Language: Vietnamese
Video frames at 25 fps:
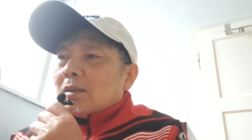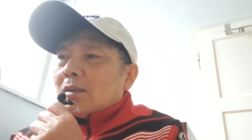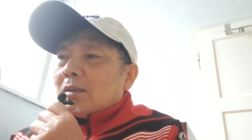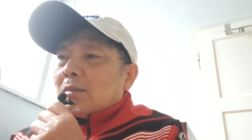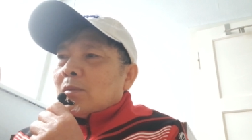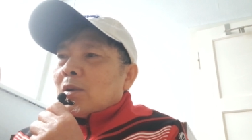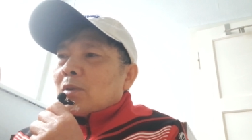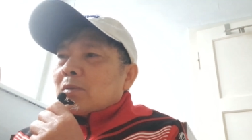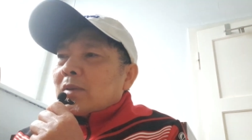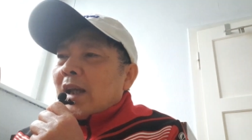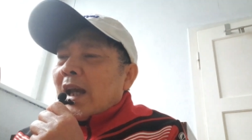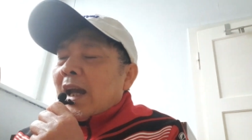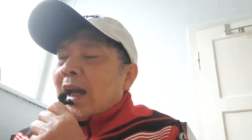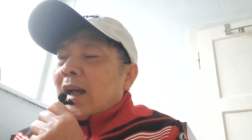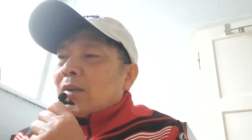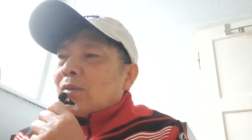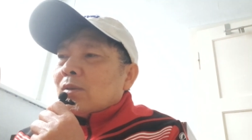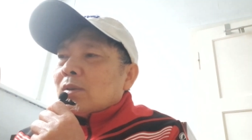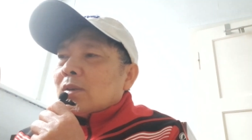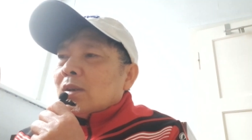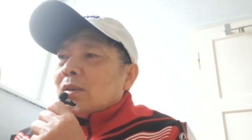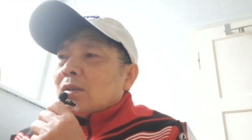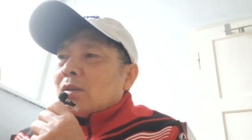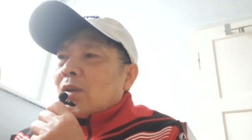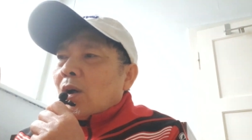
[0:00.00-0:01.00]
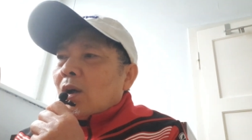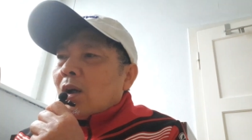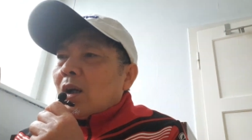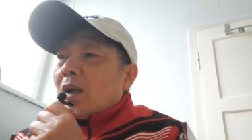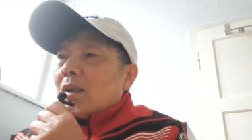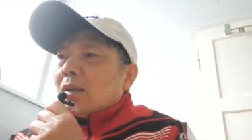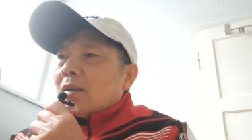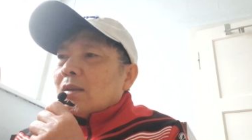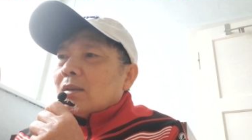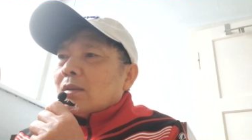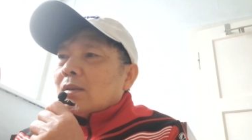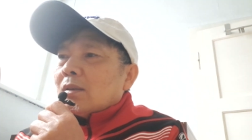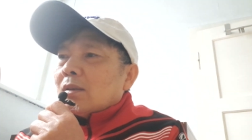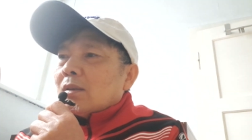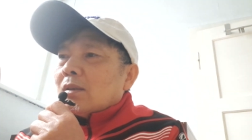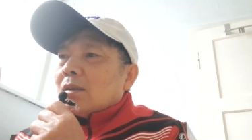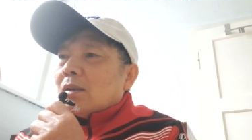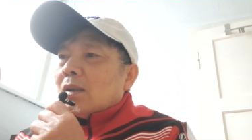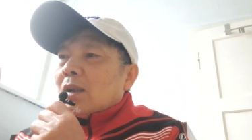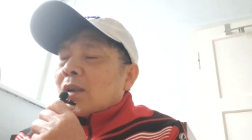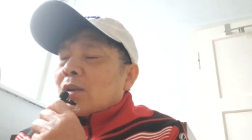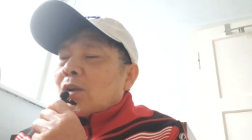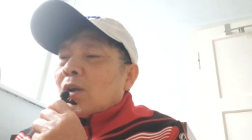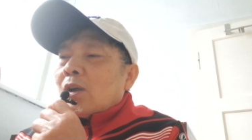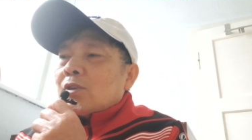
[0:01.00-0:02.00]
một dạng của từ có
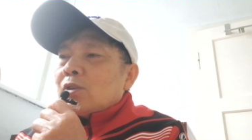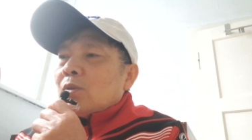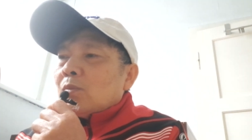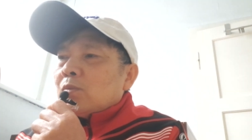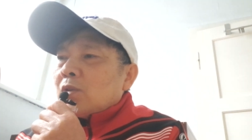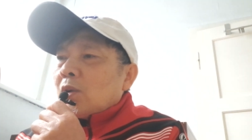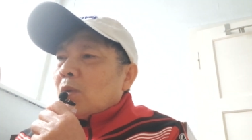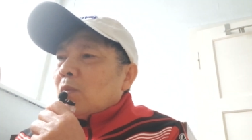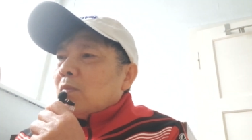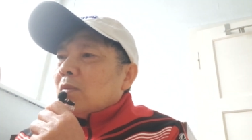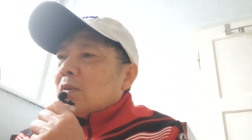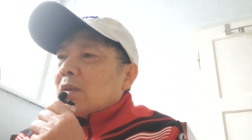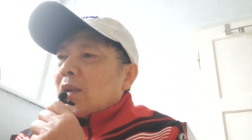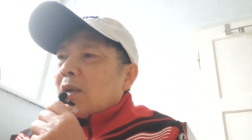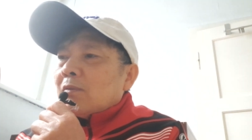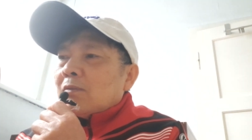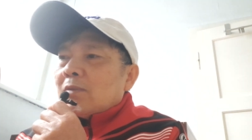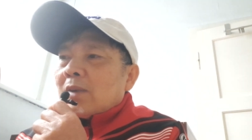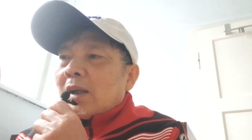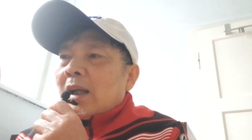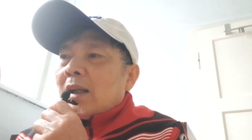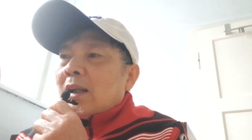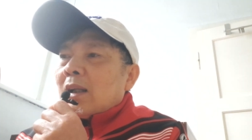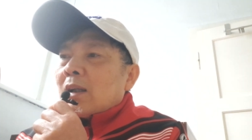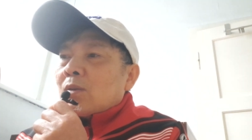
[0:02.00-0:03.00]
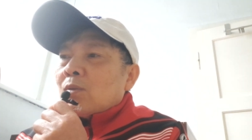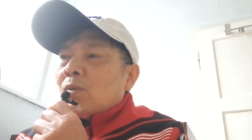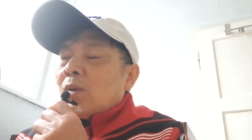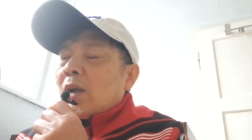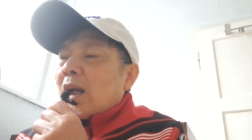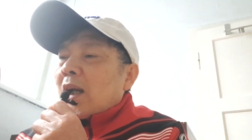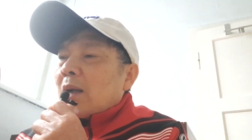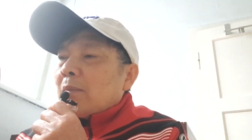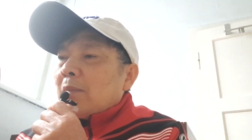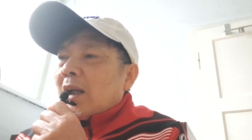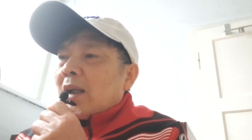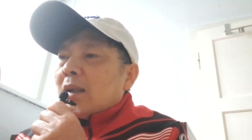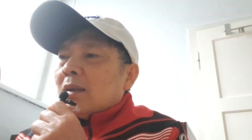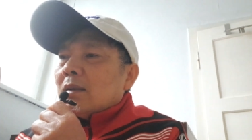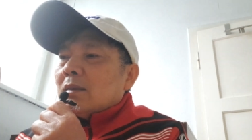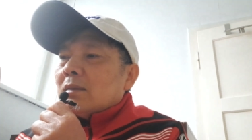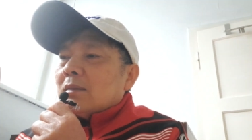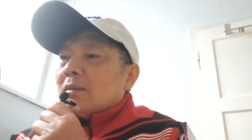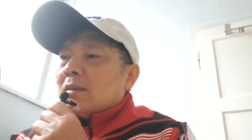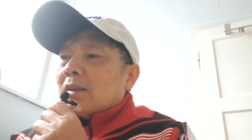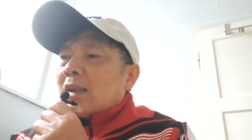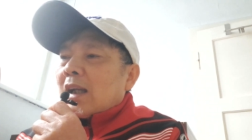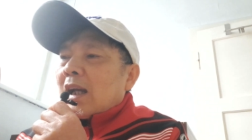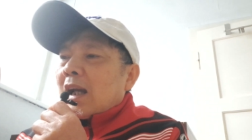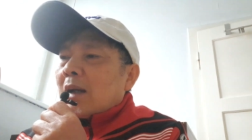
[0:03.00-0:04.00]
có chung chung không phải là của hai bền
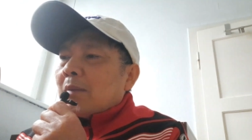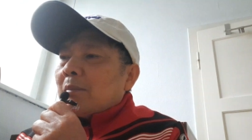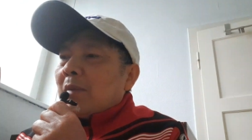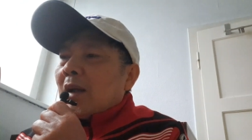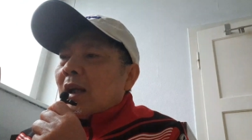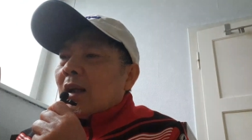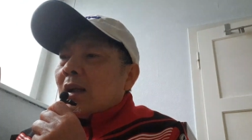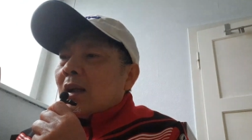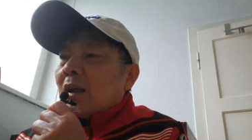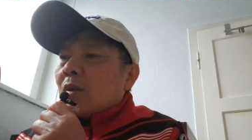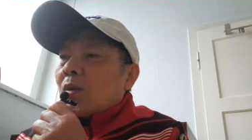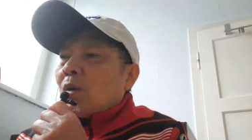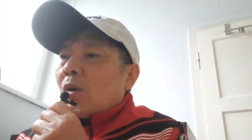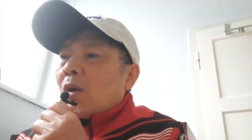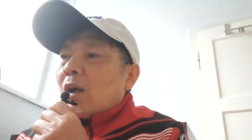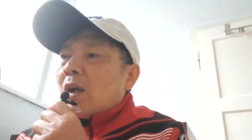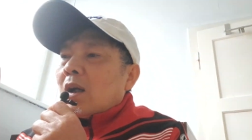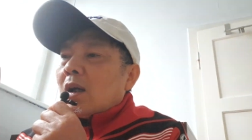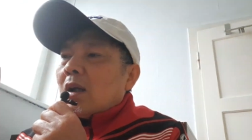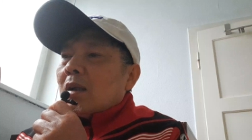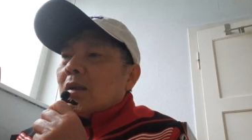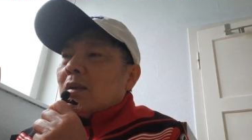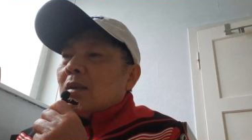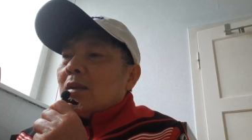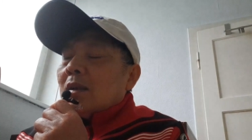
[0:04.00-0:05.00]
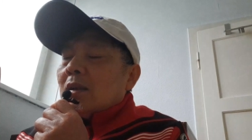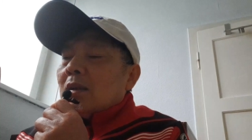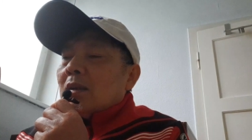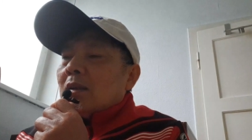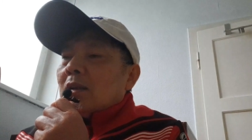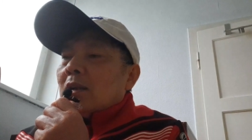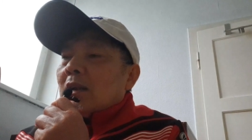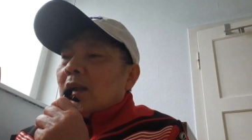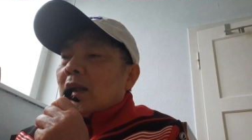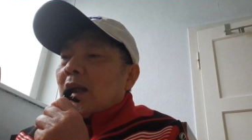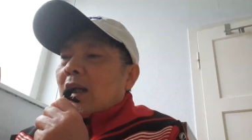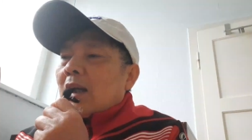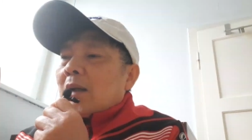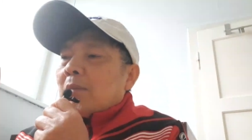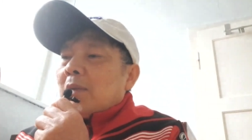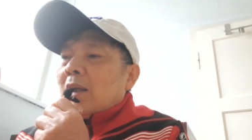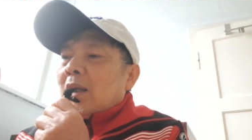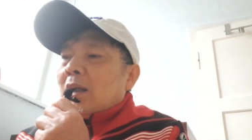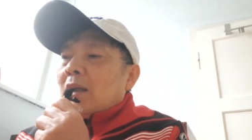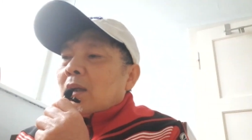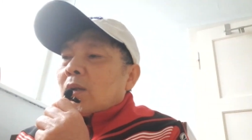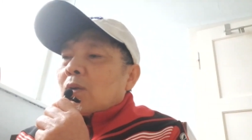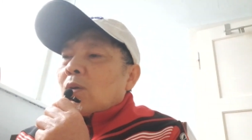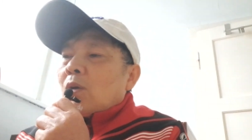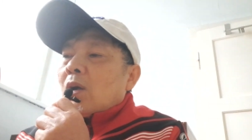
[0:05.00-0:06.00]
hai bền là có hai
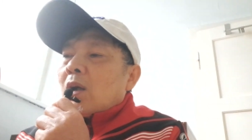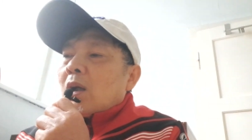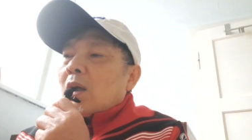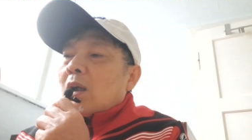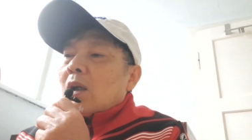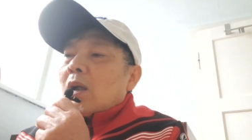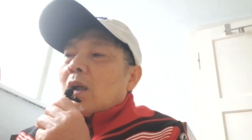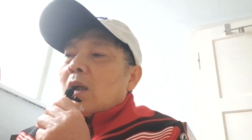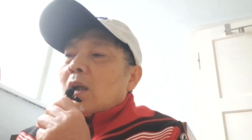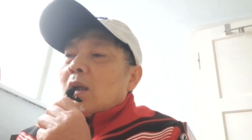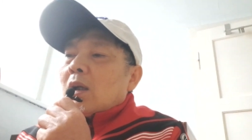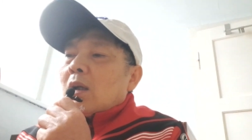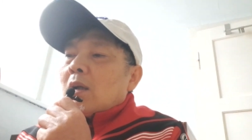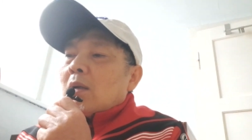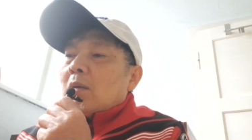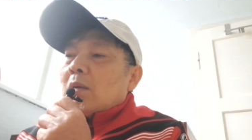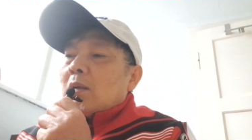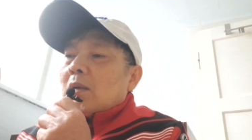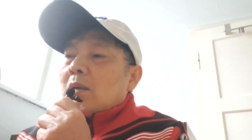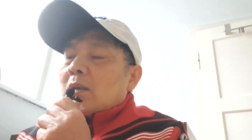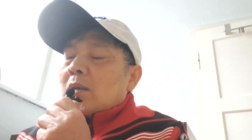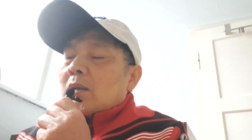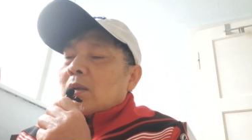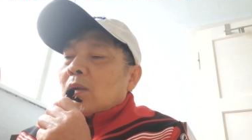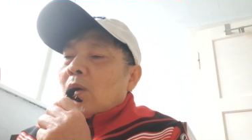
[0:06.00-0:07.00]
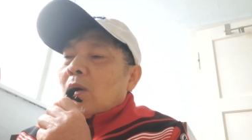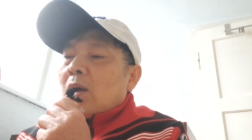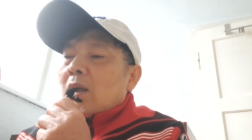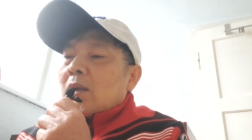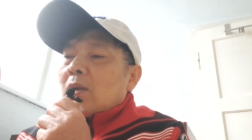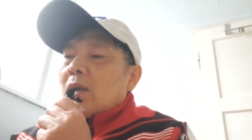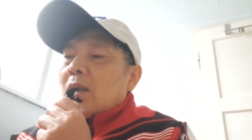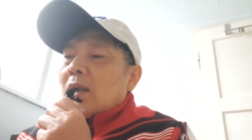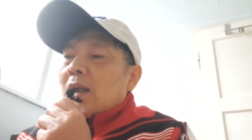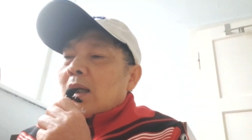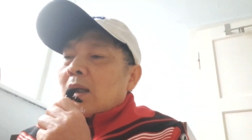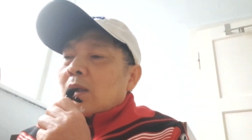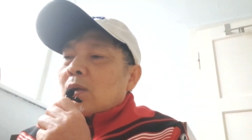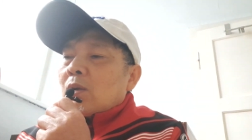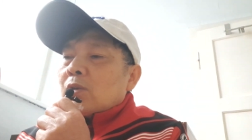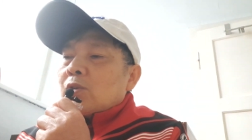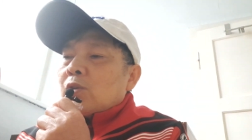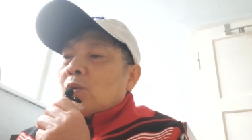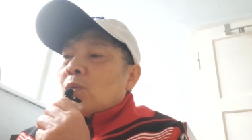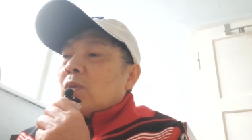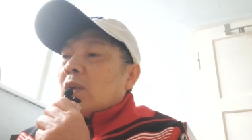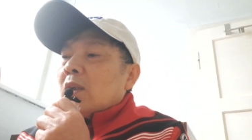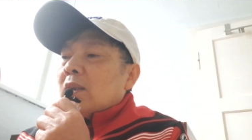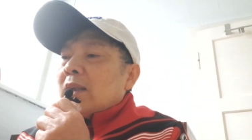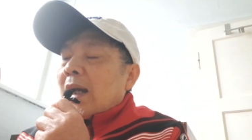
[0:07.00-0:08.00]
bền là có có đó là có
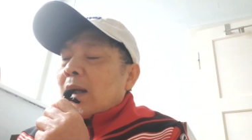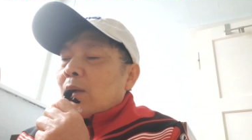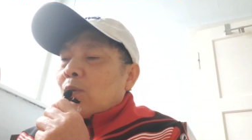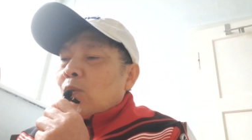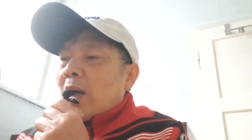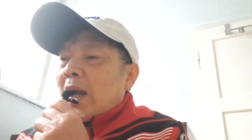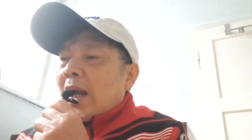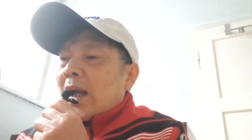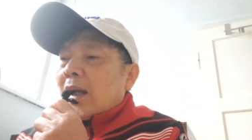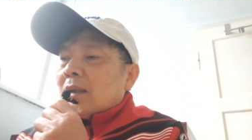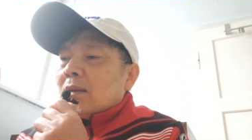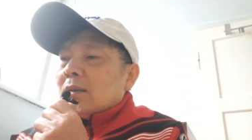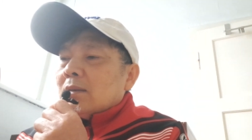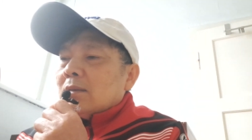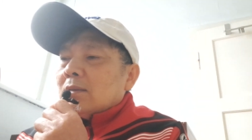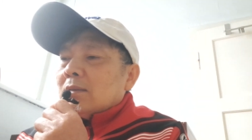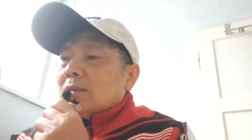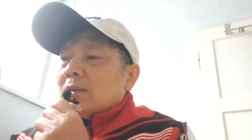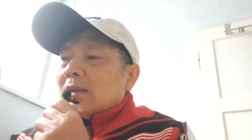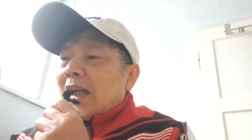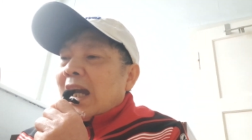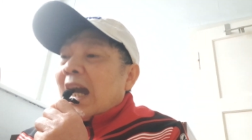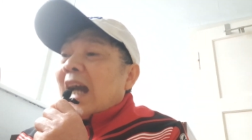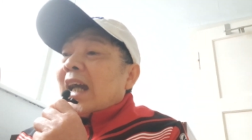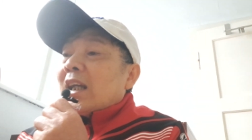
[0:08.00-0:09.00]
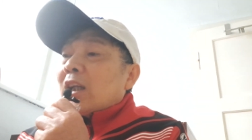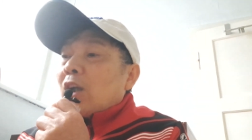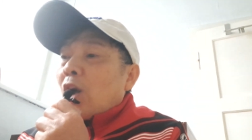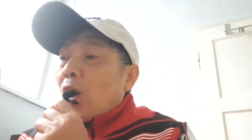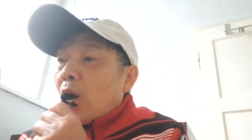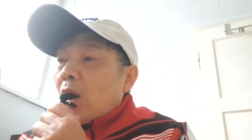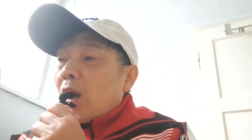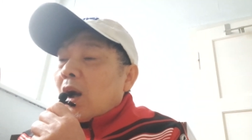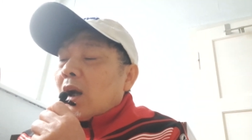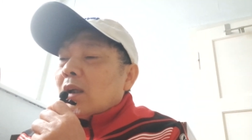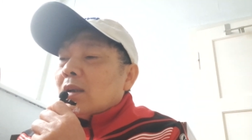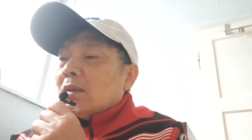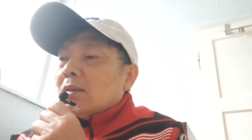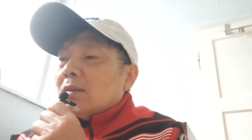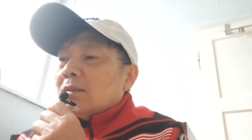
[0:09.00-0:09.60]
chủ ngữ đàng hoàng ai có